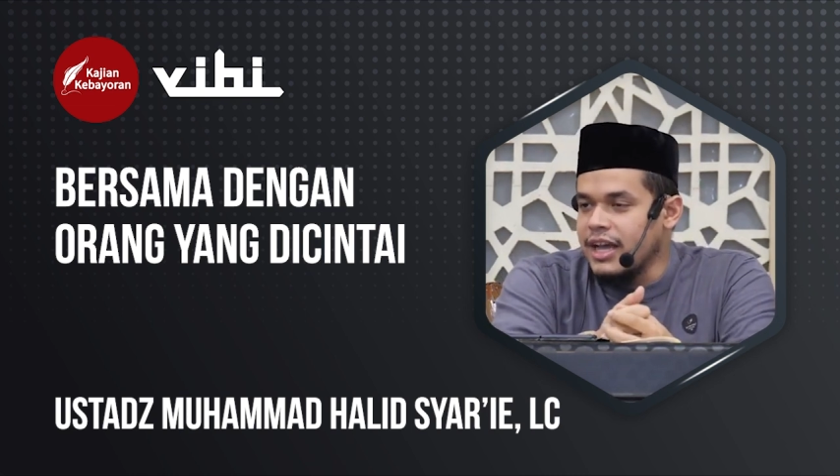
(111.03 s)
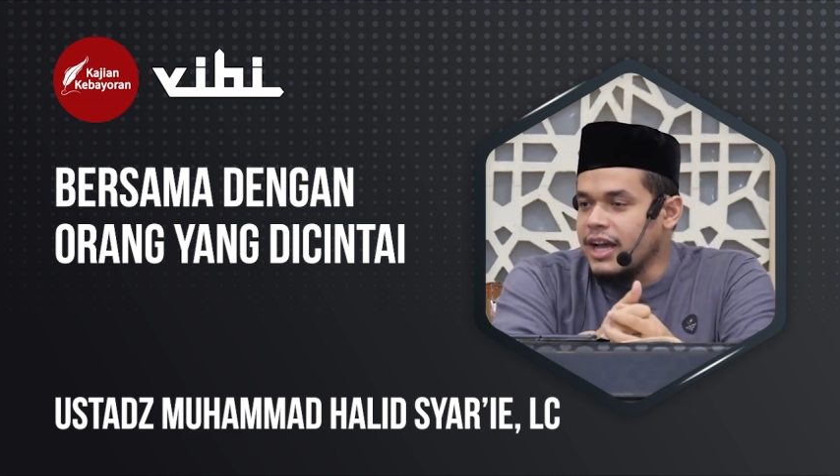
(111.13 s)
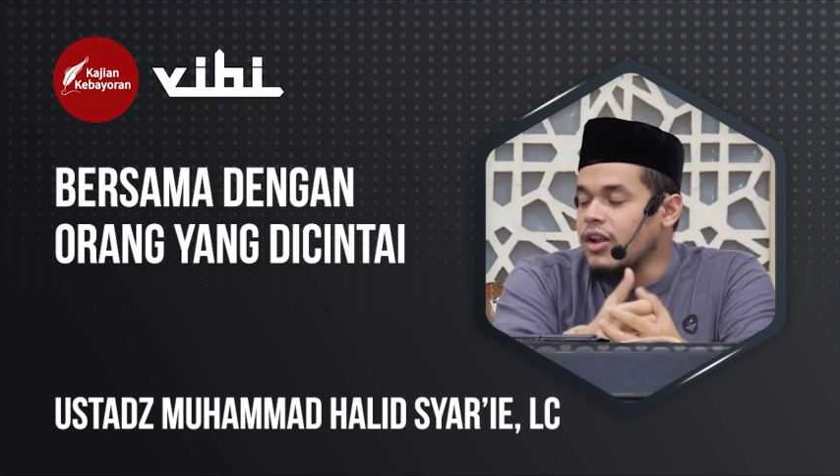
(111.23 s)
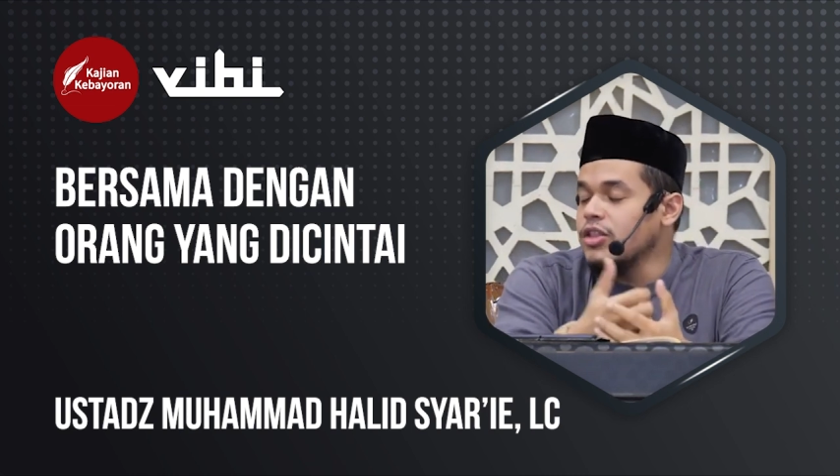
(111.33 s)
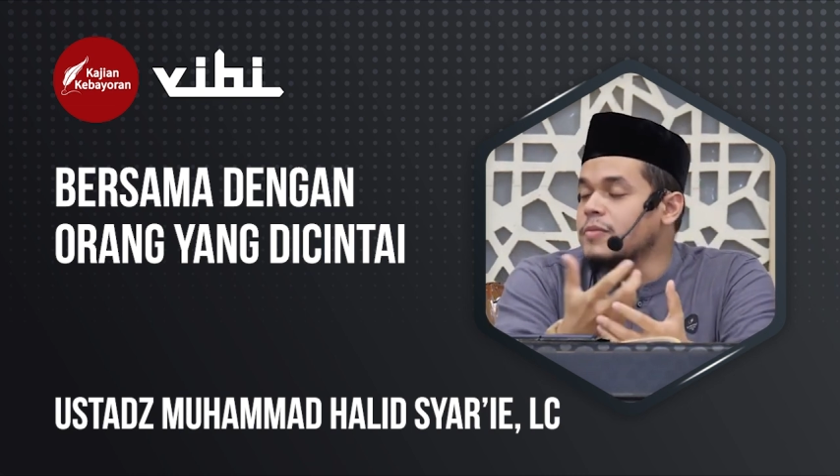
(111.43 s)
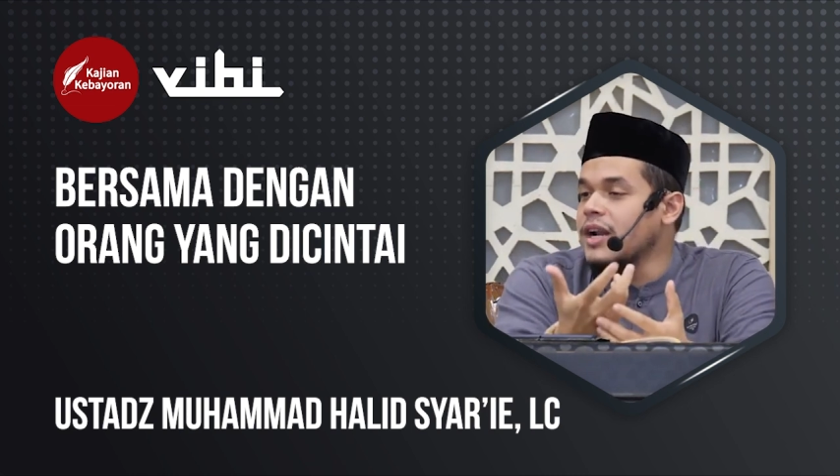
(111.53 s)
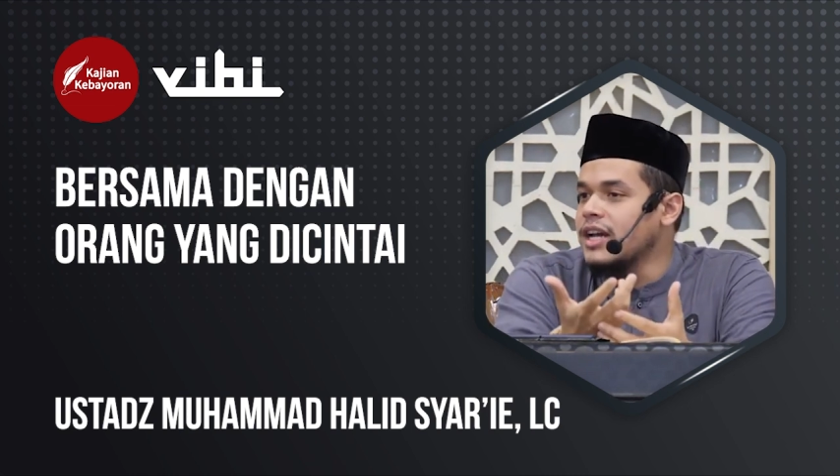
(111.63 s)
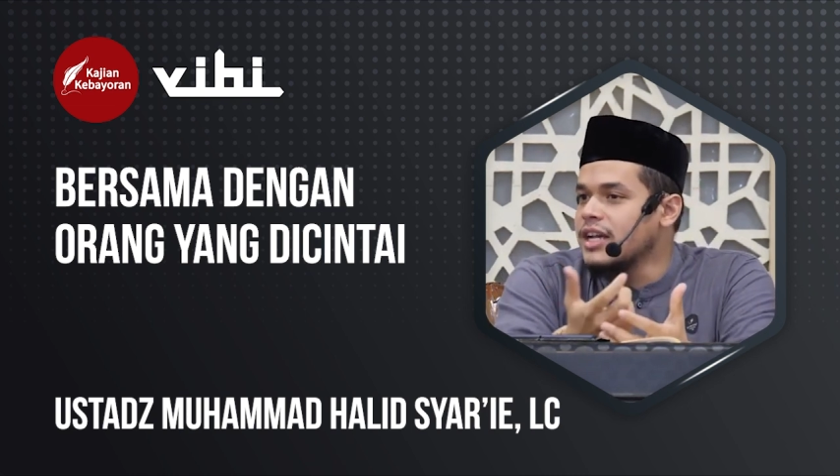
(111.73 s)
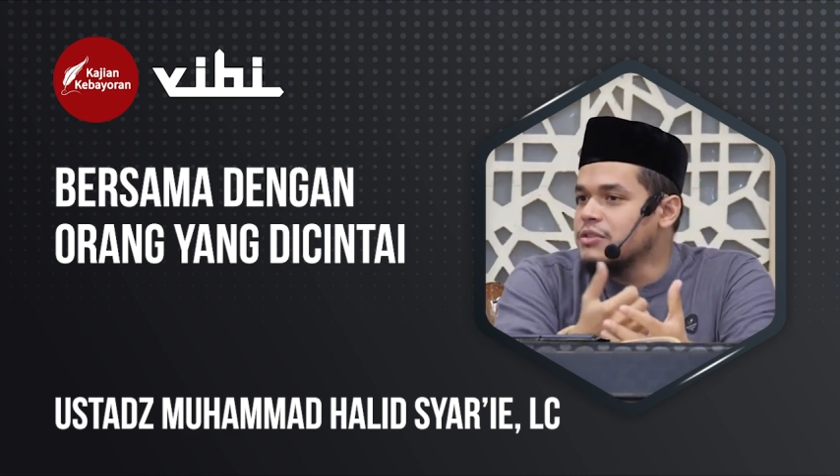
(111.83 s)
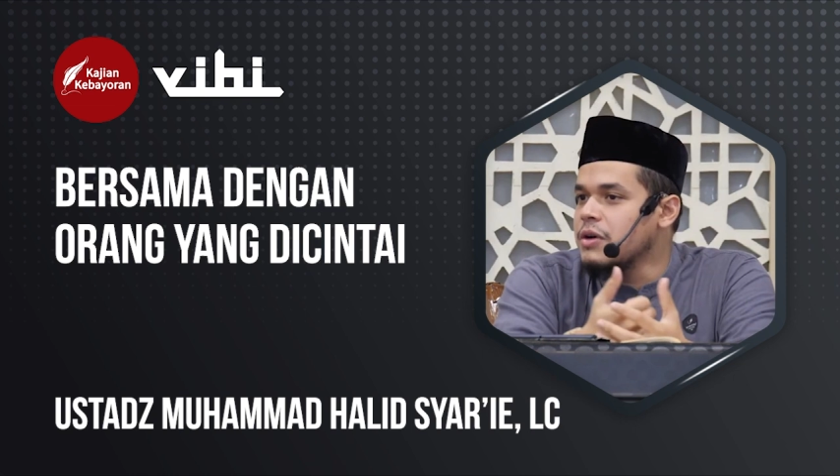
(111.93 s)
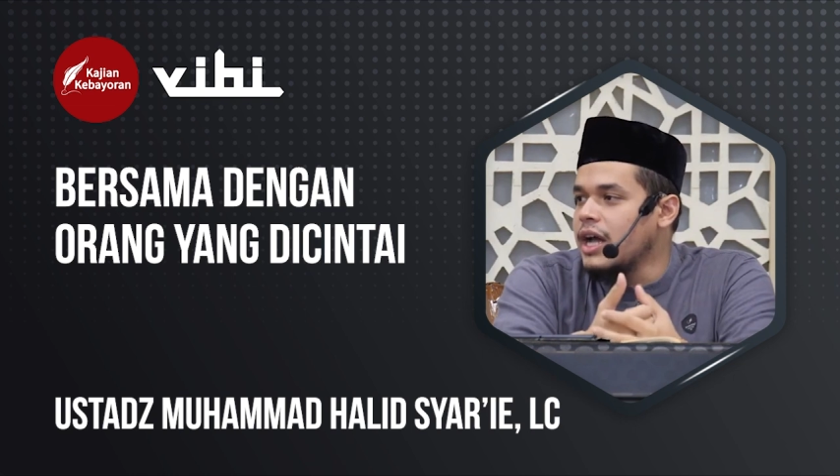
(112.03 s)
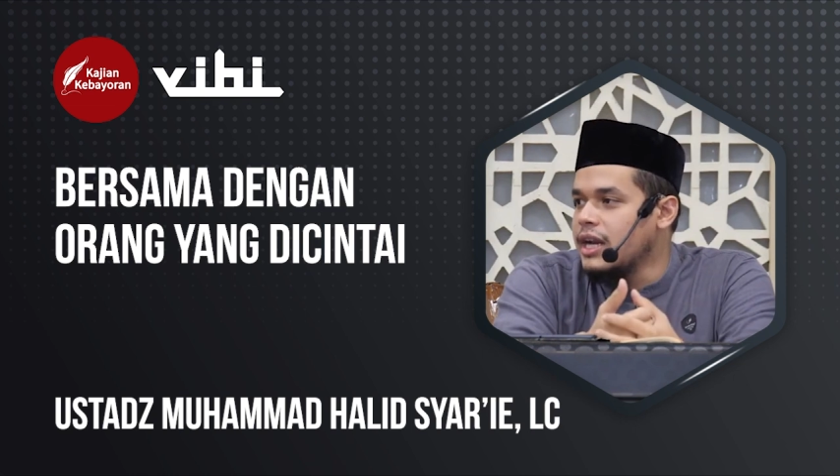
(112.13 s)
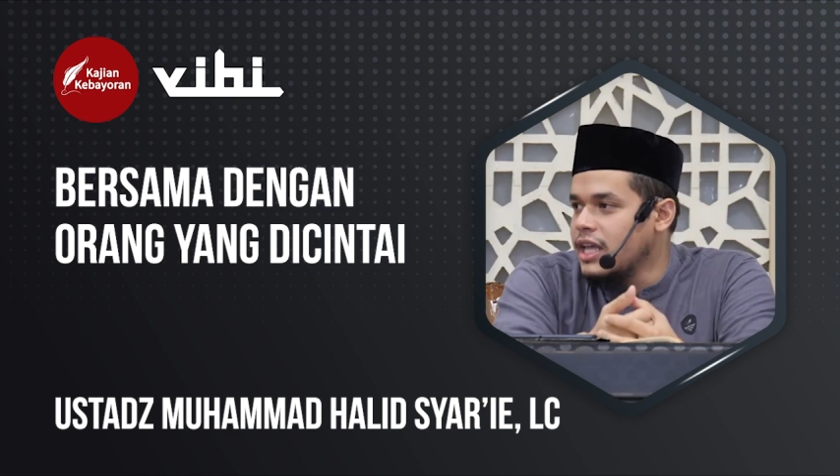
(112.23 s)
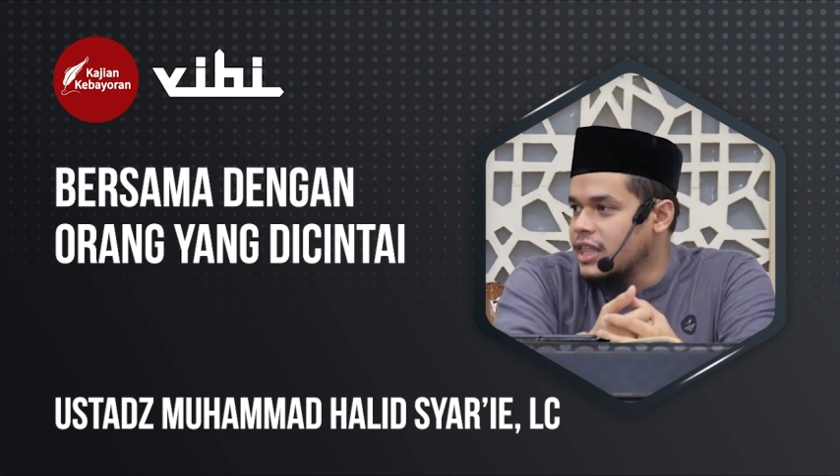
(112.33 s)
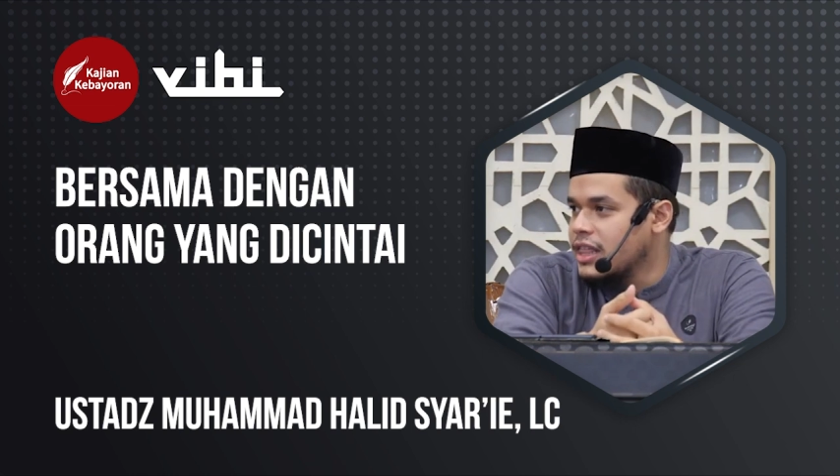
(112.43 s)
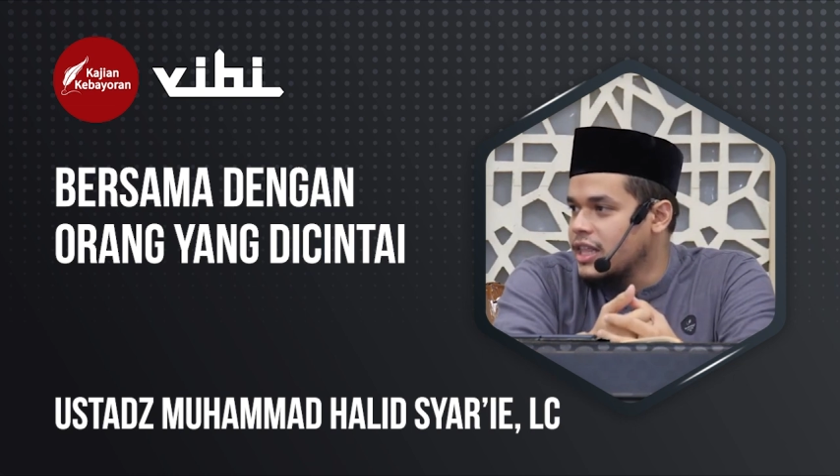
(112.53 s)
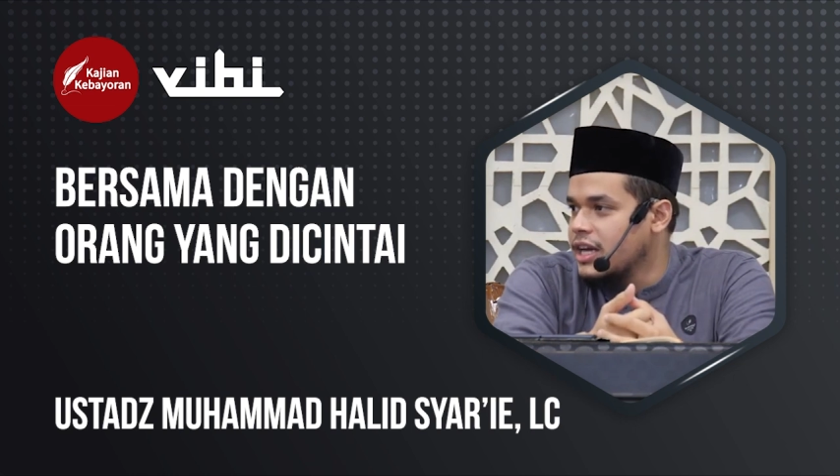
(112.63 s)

Kalau antum pernah dengar juga hadis